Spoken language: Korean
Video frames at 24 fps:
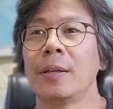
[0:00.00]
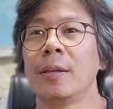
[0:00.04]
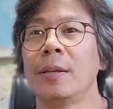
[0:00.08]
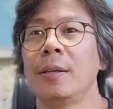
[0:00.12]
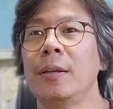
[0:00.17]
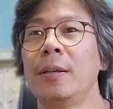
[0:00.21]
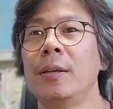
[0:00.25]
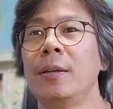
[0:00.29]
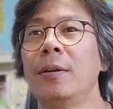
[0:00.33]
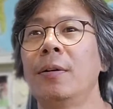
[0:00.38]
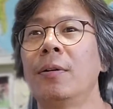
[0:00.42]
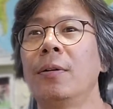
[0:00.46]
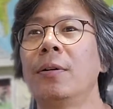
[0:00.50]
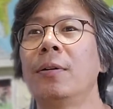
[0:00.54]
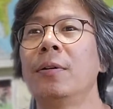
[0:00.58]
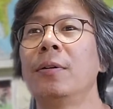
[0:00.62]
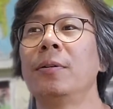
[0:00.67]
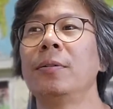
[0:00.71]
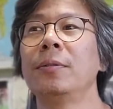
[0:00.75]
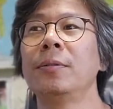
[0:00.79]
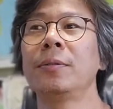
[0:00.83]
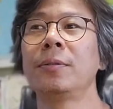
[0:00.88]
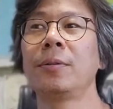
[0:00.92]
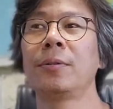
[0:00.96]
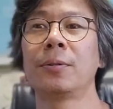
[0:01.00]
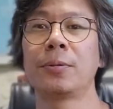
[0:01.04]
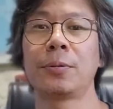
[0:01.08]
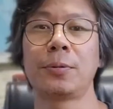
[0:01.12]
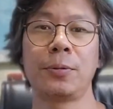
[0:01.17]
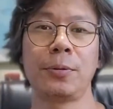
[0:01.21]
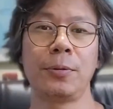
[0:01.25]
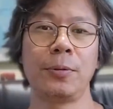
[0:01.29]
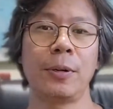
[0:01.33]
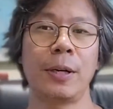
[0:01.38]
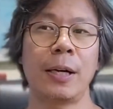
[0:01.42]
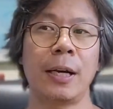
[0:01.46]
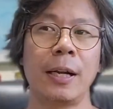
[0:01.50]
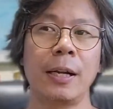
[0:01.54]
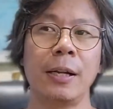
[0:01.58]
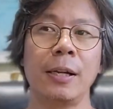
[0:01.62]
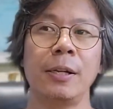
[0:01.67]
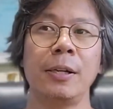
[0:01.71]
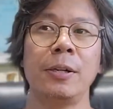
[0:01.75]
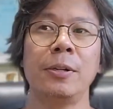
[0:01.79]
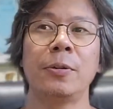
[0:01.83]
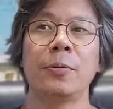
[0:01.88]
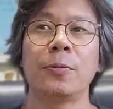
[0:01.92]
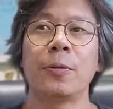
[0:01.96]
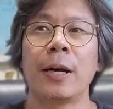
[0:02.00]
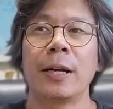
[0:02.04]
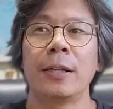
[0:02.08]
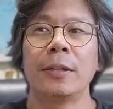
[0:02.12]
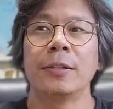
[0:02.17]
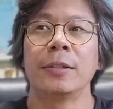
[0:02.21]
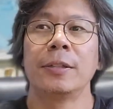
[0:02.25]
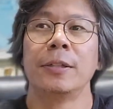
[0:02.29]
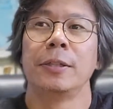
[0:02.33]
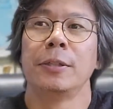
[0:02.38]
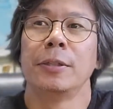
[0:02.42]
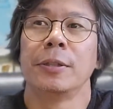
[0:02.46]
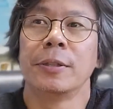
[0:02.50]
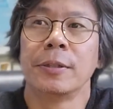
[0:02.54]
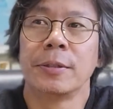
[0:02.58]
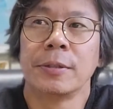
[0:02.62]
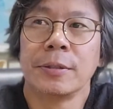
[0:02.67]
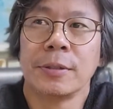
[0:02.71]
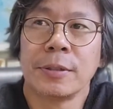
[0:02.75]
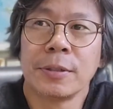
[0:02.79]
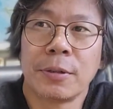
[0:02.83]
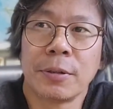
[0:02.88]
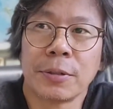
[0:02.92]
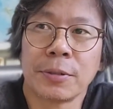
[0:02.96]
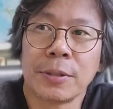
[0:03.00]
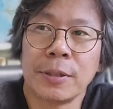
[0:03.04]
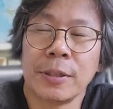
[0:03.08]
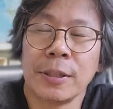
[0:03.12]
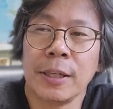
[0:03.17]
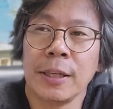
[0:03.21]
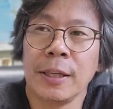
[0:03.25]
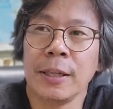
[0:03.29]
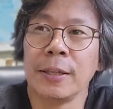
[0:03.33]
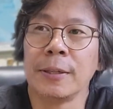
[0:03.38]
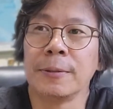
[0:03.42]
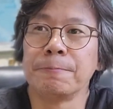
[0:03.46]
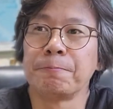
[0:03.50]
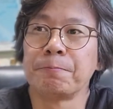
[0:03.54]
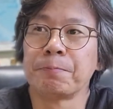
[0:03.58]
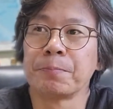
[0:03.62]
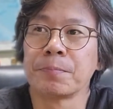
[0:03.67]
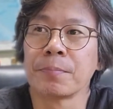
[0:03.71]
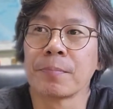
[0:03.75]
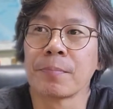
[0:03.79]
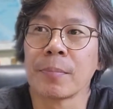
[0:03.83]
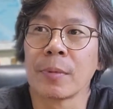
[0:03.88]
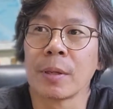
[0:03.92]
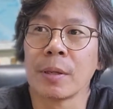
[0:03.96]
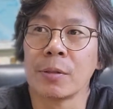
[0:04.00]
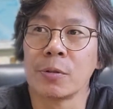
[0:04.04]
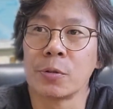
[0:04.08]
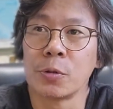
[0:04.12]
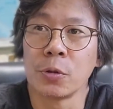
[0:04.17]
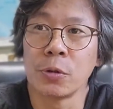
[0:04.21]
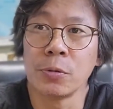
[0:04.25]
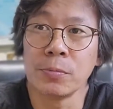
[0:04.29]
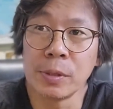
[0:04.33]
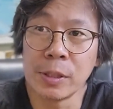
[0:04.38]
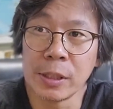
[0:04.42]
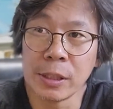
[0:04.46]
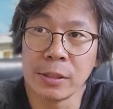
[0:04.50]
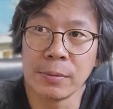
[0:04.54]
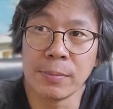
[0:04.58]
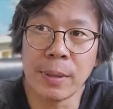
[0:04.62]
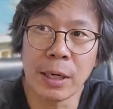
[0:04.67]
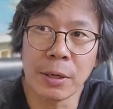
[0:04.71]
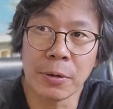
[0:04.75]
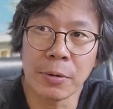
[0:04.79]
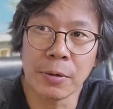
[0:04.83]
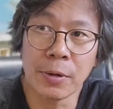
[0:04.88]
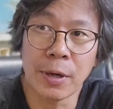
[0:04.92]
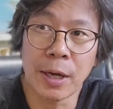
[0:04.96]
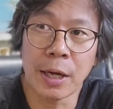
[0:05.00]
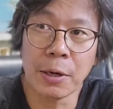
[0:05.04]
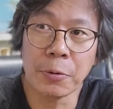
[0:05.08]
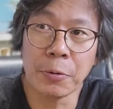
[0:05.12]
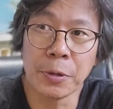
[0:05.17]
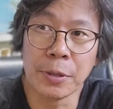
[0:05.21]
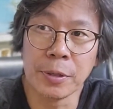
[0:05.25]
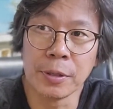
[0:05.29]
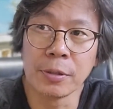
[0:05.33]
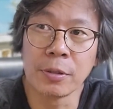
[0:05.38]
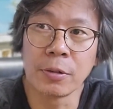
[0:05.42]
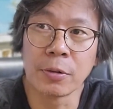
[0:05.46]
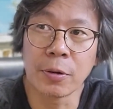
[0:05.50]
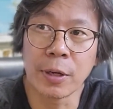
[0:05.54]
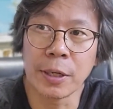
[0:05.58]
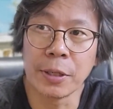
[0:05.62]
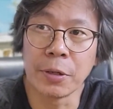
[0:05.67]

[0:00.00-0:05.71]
이런 것들로 하려고 하는 것들이 조금 지금 하고, 하고 있는 것과